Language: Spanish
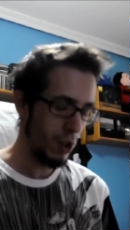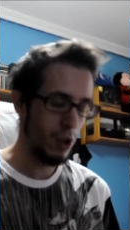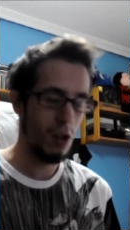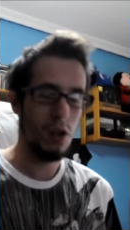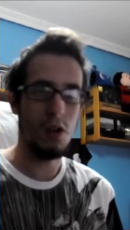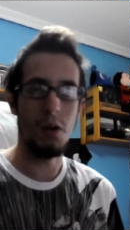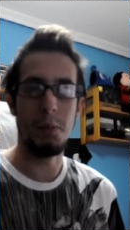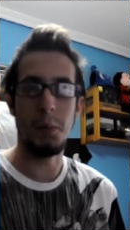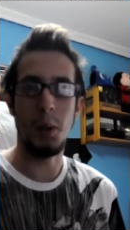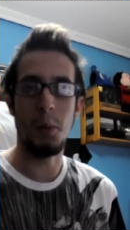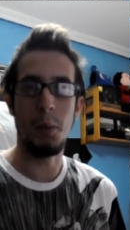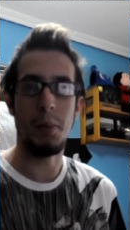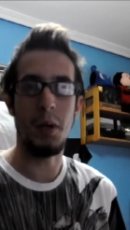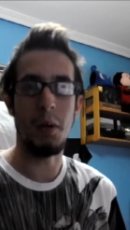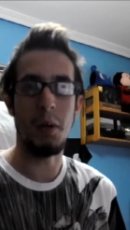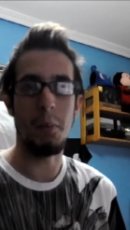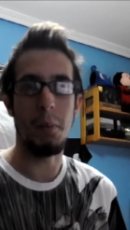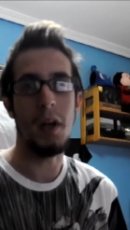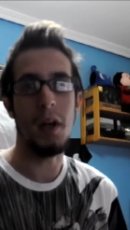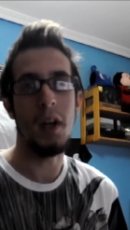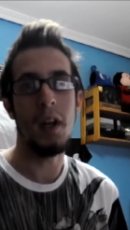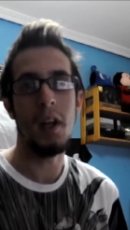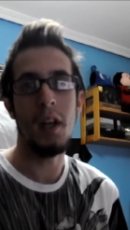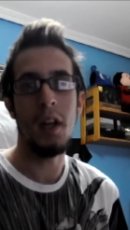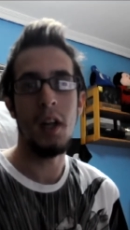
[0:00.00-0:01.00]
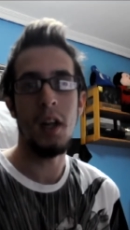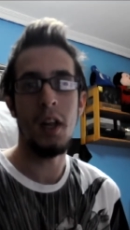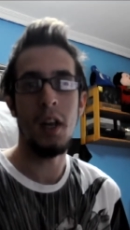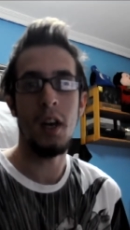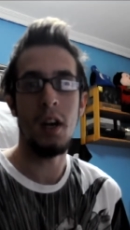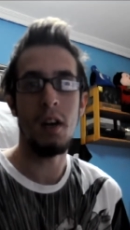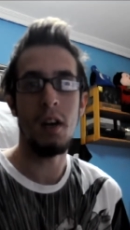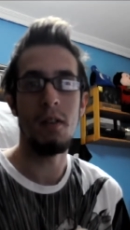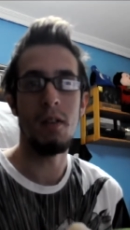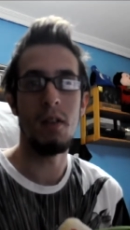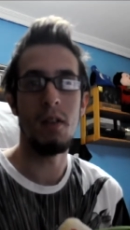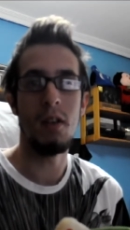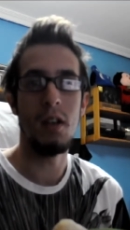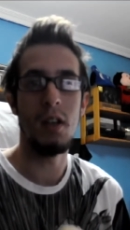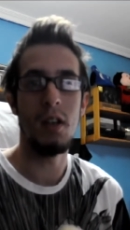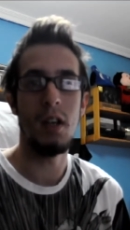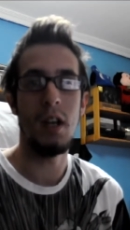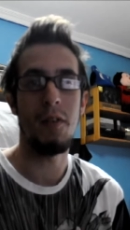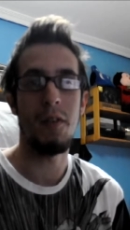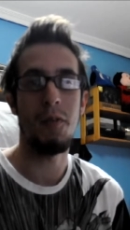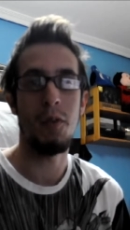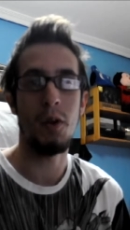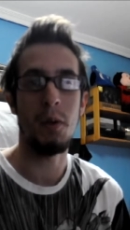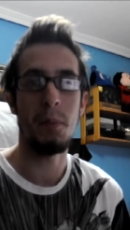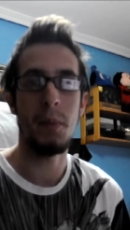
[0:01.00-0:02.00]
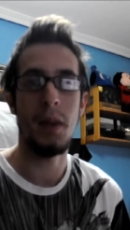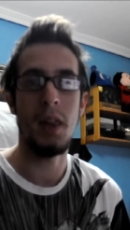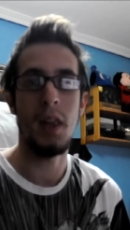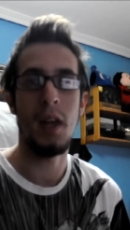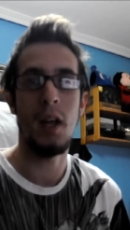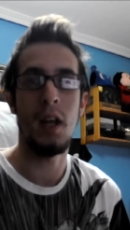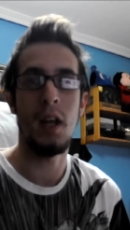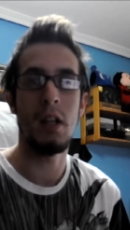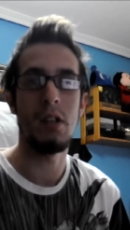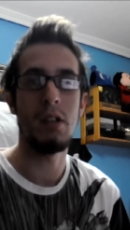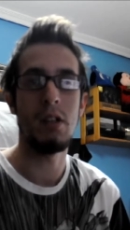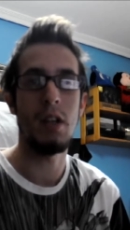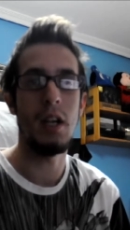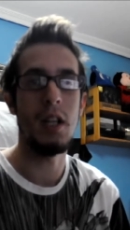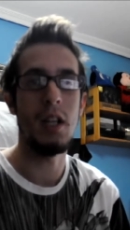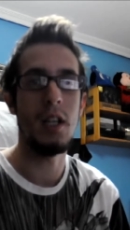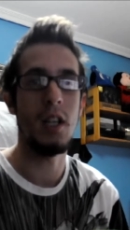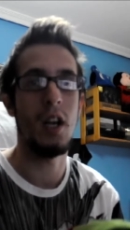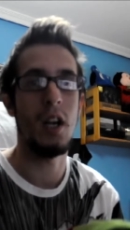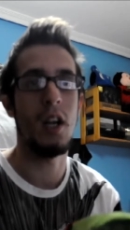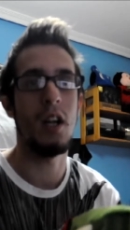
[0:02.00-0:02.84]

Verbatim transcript: Como primer la forma de salir